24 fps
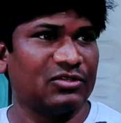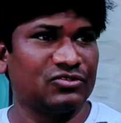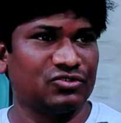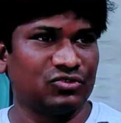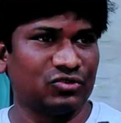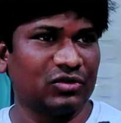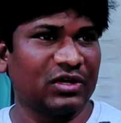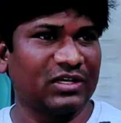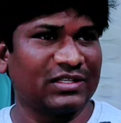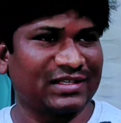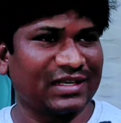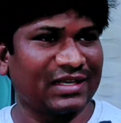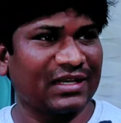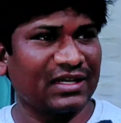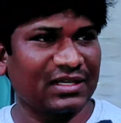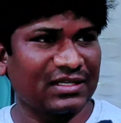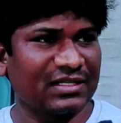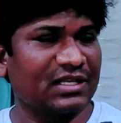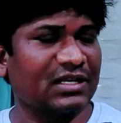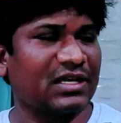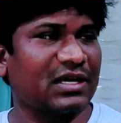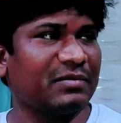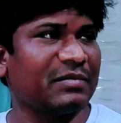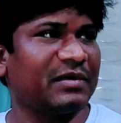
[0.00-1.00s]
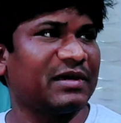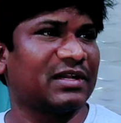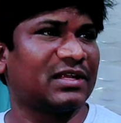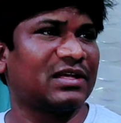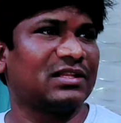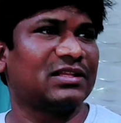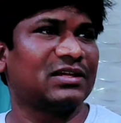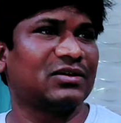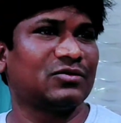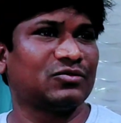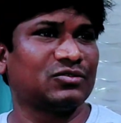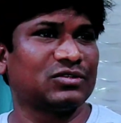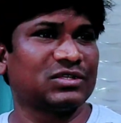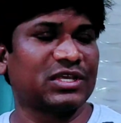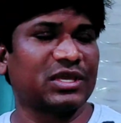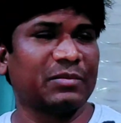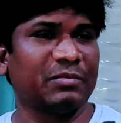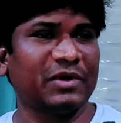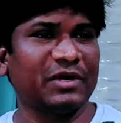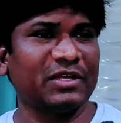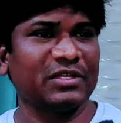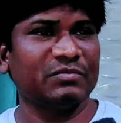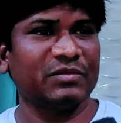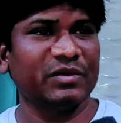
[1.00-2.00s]
जो अच्छा खासा कमा रहा था उसके
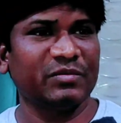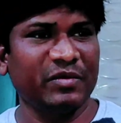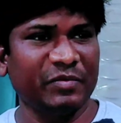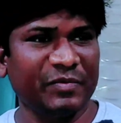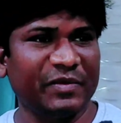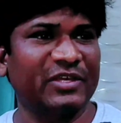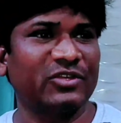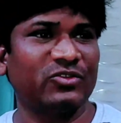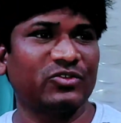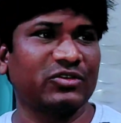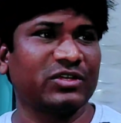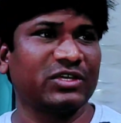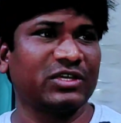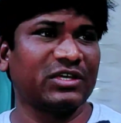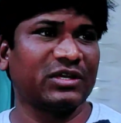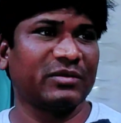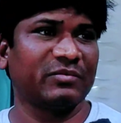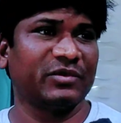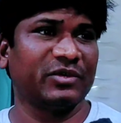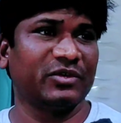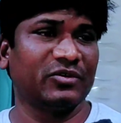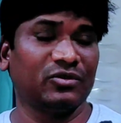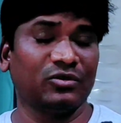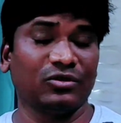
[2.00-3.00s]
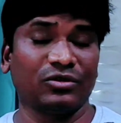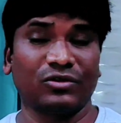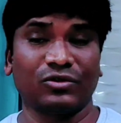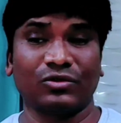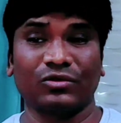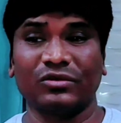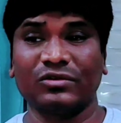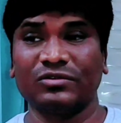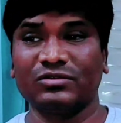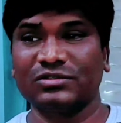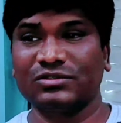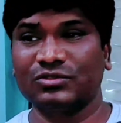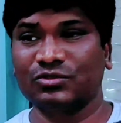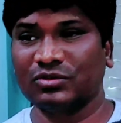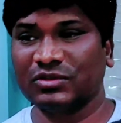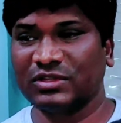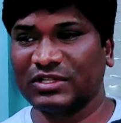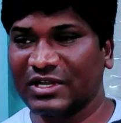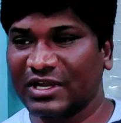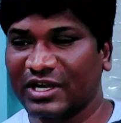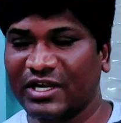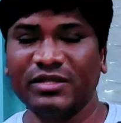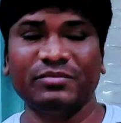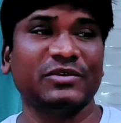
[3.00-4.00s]
पास में भी पैसों की कमी है और रोज़ जो
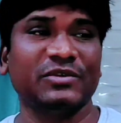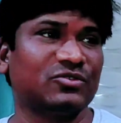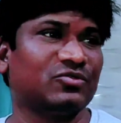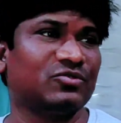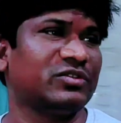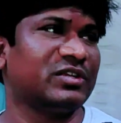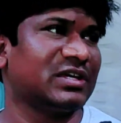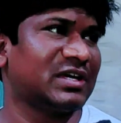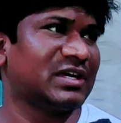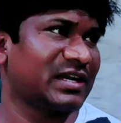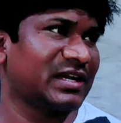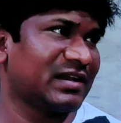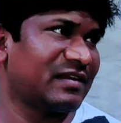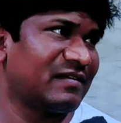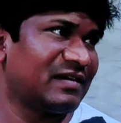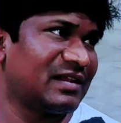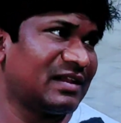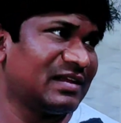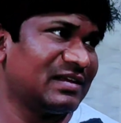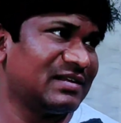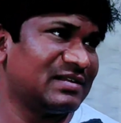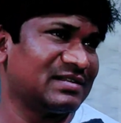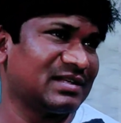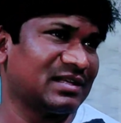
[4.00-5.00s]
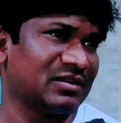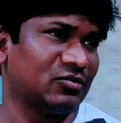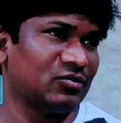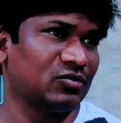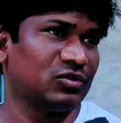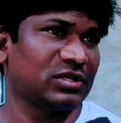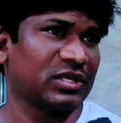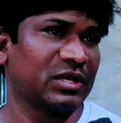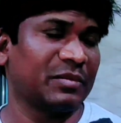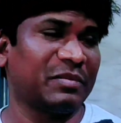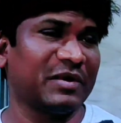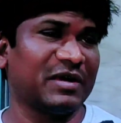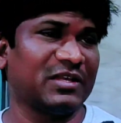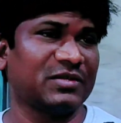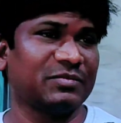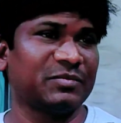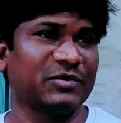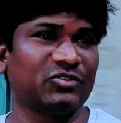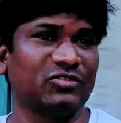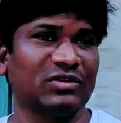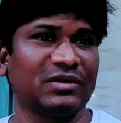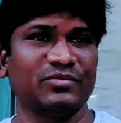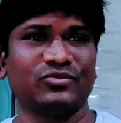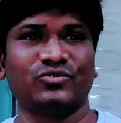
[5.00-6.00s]
दिहाड़ी मजदूरी करने वाला इंसान उसके पास
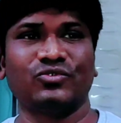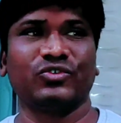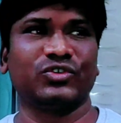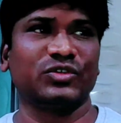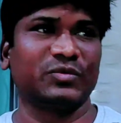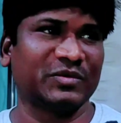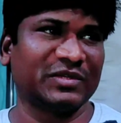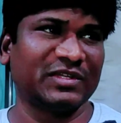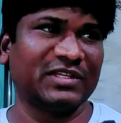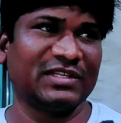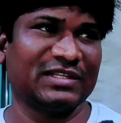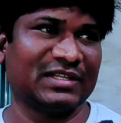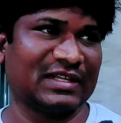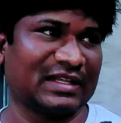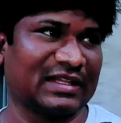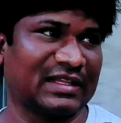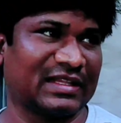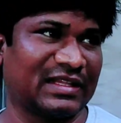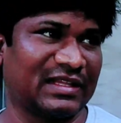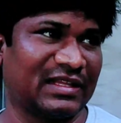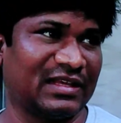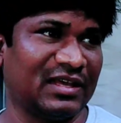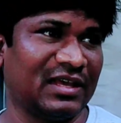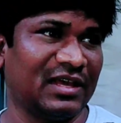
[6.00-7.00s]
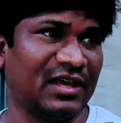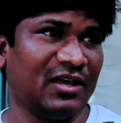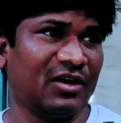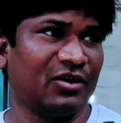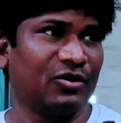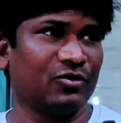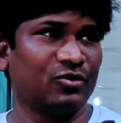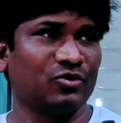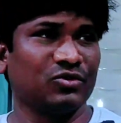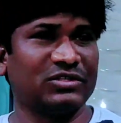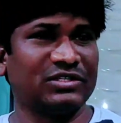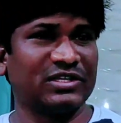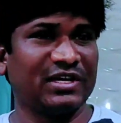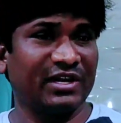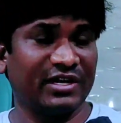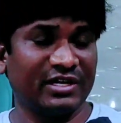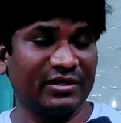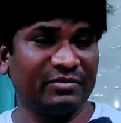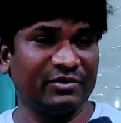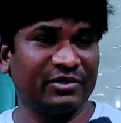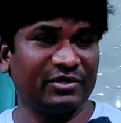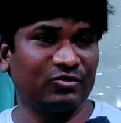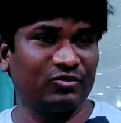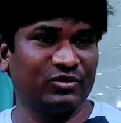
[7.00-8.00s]
में तो आप सोच भी नहीं सकते रोज़
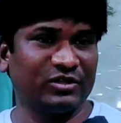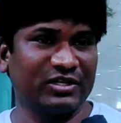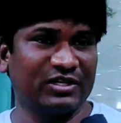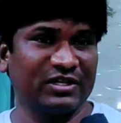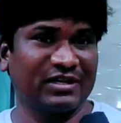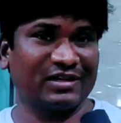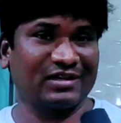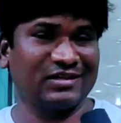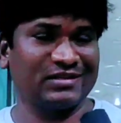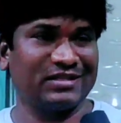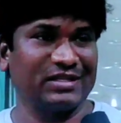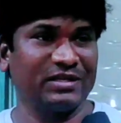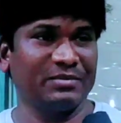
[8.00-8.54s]
दिहाड़ी मजदूरी करके